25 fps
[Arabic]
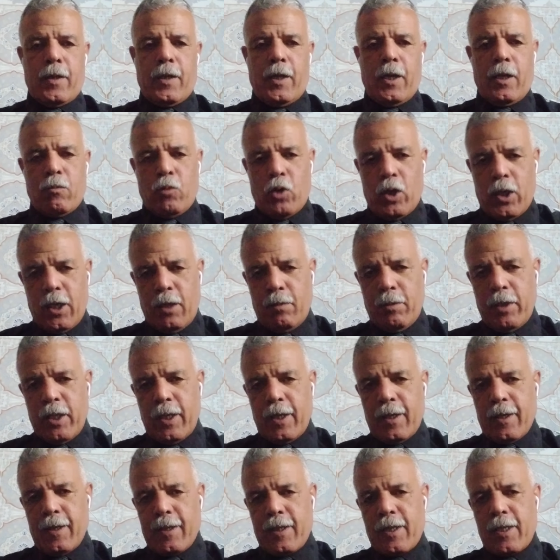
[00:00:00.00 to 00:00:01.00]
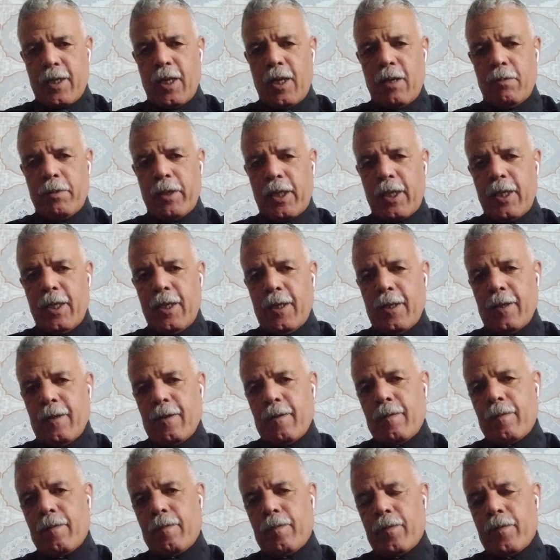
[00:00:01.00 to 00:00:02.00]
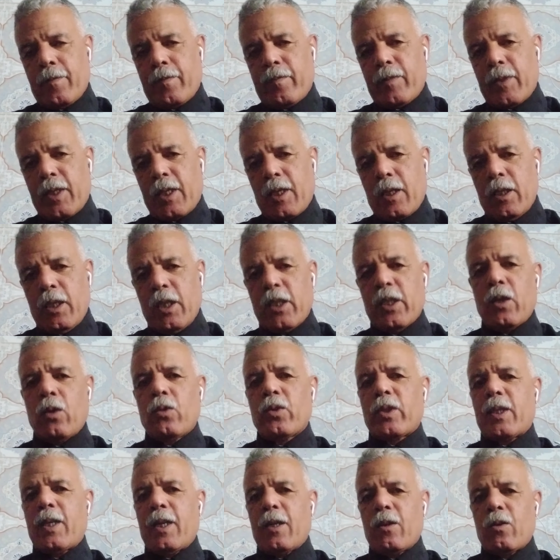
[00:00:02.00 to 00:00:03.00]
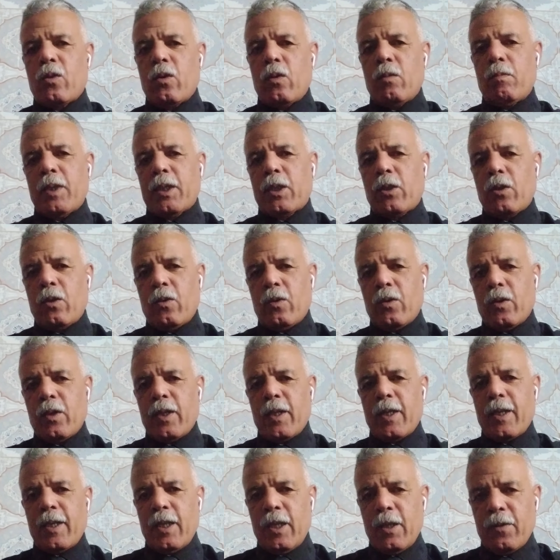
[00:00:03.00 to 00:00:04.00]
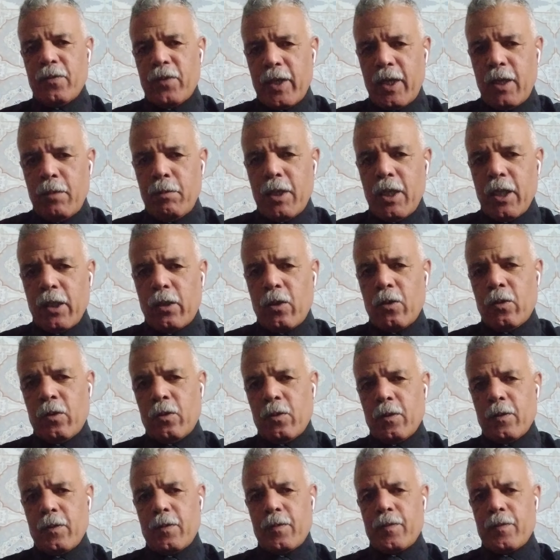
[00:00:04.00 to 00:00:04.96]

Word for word: المعلمين السابقين les anciens combattants les vrais militants